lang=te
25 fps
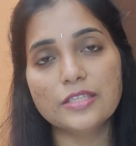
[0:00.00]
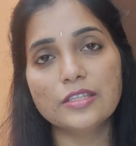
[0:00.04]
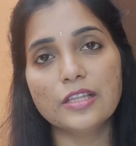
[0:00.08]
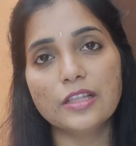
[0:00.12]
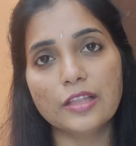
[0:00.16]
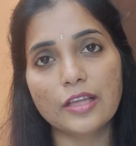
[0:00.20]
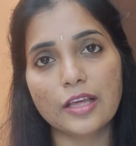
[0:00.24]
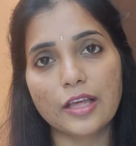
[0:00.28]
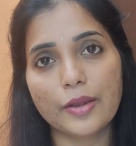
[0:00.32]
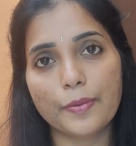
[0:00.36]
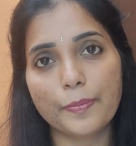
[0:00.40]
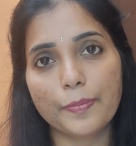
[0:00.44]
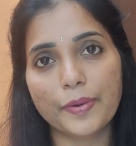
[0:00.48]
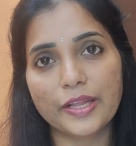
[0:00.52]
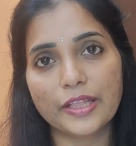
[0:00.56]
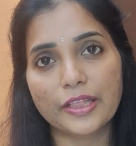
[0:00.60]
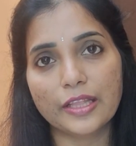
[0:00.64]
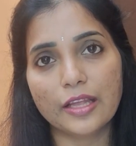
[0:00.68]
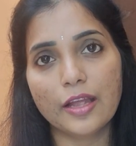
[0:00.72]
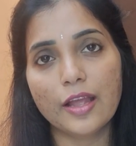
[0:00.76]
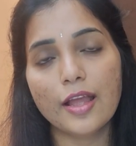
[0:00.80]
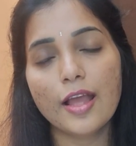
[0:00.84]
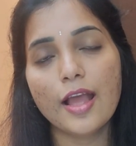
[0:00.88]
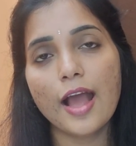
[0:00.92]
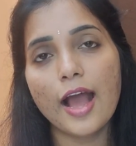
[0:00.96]
పరిస్థితి
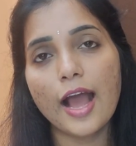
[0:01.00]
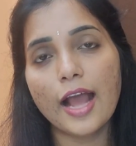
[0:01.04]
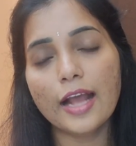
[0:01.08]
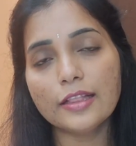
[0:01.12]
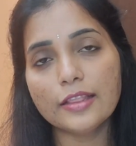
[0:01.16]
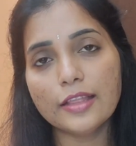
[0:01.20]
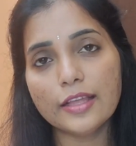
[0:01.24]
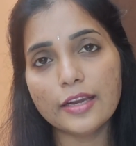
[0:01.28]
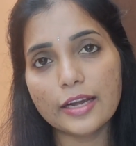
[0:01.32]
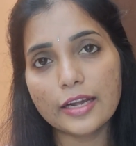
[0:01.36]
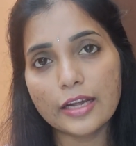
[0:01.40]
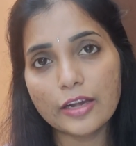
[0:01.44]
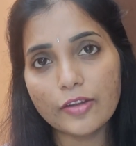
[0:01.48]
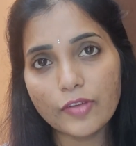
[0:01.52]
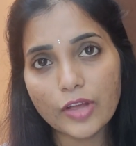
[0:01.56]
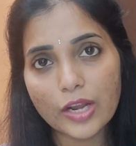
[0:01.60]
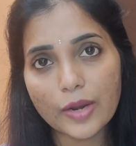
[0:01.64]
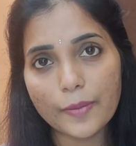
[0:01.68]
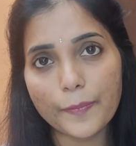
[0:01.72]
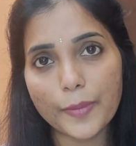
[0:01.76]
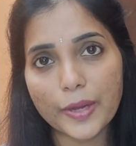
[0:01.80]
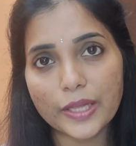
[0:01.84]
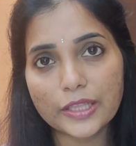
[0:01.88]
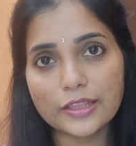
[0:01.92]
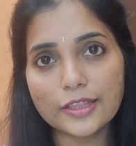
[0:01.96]
ఏర్పడింది అయితే రెండు
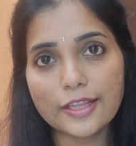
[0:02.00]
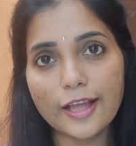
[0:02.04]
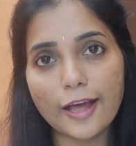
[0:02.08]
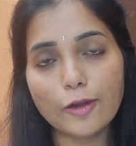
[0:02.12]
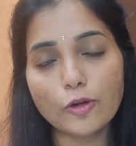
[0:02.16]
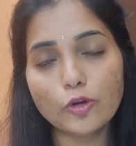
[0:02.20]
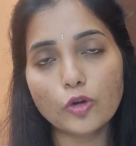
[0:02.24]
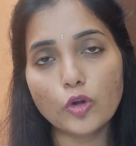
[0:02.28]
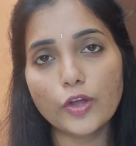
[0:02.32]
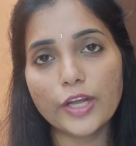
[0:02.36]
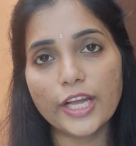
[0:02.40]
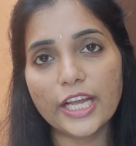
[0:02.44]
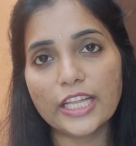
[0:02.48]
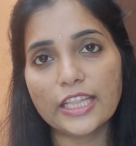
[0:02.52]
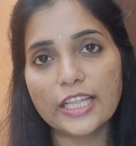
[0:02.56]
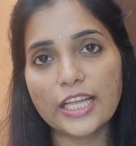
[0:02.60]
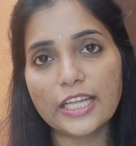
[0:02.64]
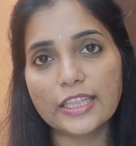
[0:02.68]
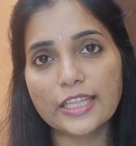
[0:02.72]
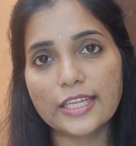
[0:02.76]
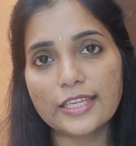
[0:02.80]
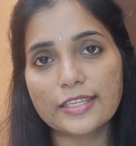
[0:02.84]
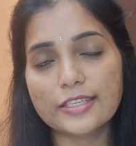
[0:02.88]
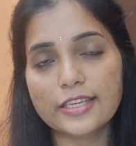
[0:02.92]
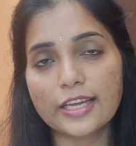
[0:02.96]
వేల పద్నాలుగులో
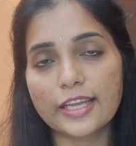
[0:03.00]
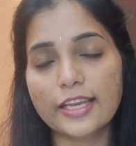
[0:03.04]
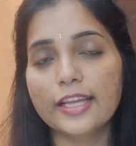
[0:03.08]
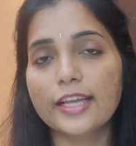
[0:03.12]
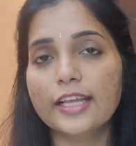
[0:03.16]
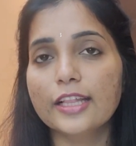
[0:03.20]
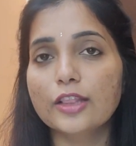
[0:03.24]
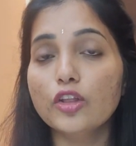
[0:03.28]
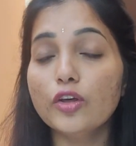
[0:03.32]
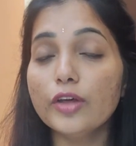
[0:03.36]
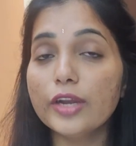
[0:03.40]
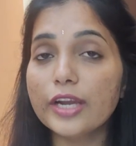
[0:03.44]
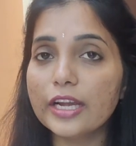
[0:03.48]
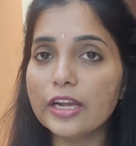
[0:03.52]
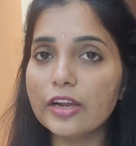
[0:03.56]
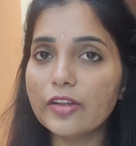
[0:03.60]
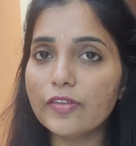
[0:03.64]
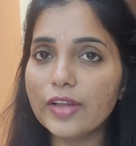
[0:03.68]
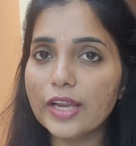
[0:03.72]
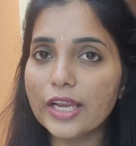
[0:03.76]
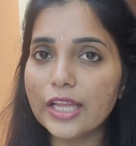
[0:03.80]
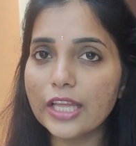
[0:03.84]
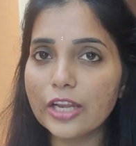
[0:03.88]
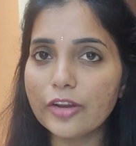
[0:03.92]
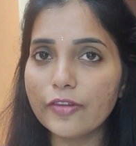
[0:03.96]
ఏదైతే జరిగిందో
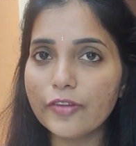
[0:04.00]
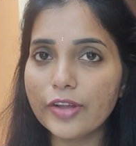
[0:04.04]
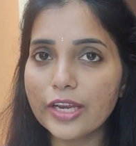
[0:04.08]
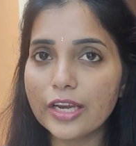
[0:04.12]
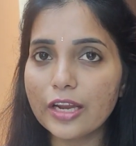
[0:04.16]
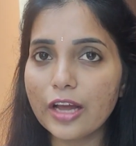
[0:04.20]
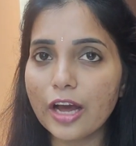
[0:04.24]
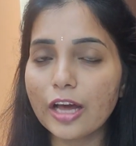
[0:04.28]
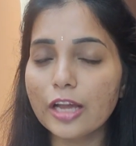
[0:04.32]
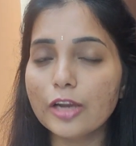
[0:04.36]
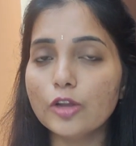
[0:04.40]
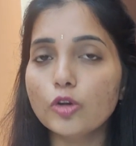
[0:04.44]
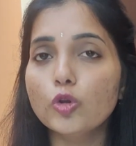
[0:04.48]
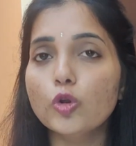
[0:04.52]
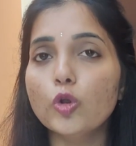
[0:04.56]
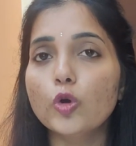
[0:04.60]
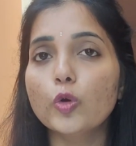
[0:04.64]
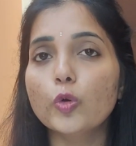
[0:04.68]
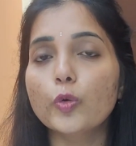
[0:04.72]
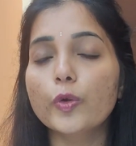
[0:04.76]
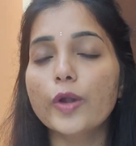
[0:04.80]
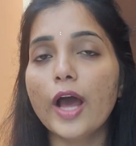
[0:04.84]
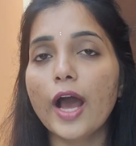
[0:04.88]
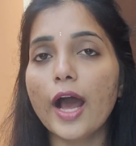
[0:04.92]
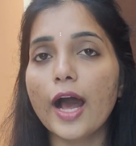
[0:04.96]
రెండు వేల ఇరవై
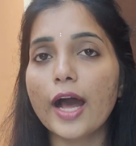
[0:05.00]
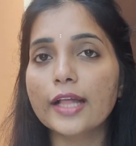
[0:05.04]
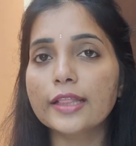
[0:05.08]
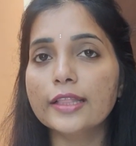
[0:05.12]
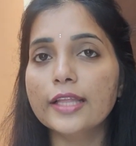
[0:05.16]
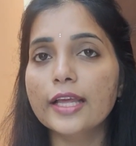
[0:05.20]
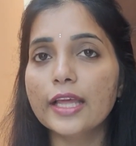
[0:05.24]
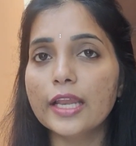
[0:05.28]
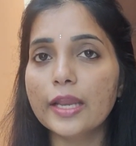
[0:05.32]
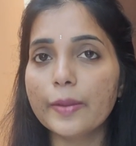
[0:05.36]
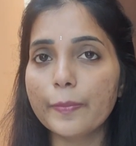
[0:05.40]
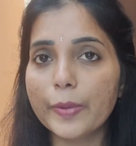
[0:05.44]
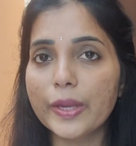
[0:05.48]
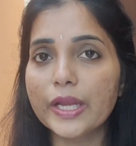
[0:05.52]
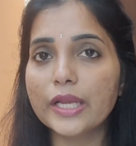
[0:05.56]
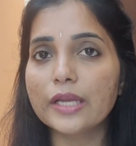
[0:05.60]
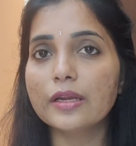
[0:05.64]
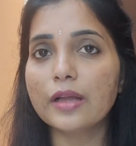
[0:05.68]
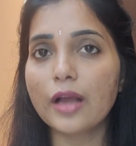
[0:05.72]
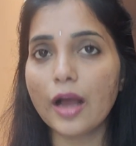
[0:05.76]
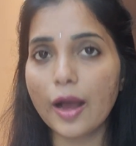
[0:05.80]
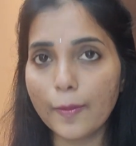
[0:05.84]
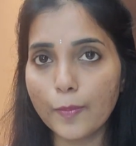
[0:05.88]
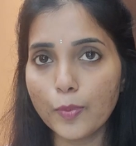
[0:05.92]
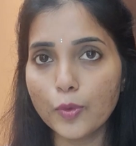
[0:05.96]
నాలుగులో కూడా అదే
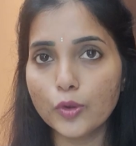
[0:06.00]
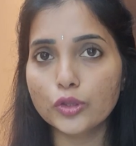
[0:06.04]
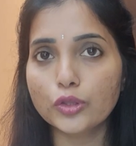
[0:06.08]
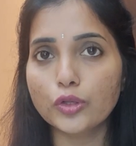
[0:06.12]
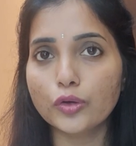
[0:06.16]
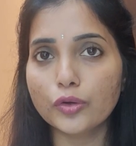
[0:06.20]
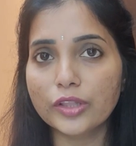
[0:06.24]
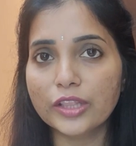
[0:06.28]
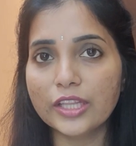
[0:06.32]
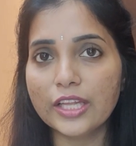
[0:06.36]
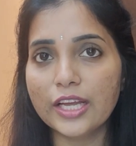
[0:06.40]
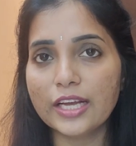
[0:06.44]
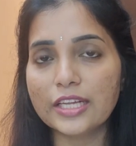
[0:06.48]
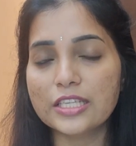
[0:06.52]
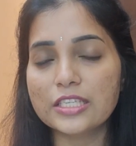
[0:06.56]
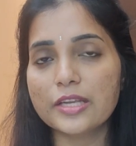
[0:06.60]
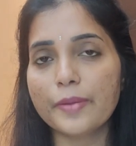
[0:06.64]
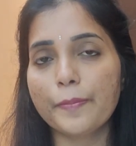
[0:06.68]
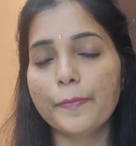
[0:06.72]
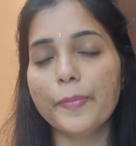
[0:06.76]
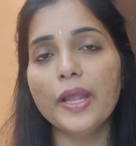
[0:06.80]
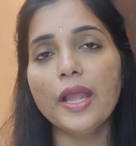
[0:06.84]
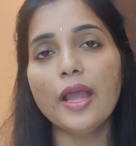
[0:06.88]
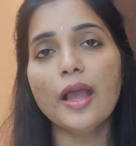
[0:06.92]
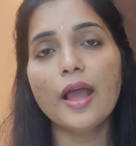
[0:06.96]
రిపీట్ కాబోతోంది
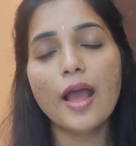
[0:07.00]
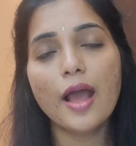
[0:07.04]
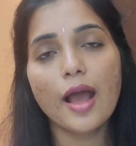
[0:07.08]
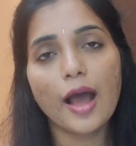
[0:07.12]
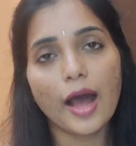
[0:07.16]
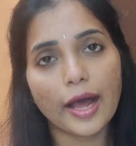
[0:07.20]
అని చెప్పి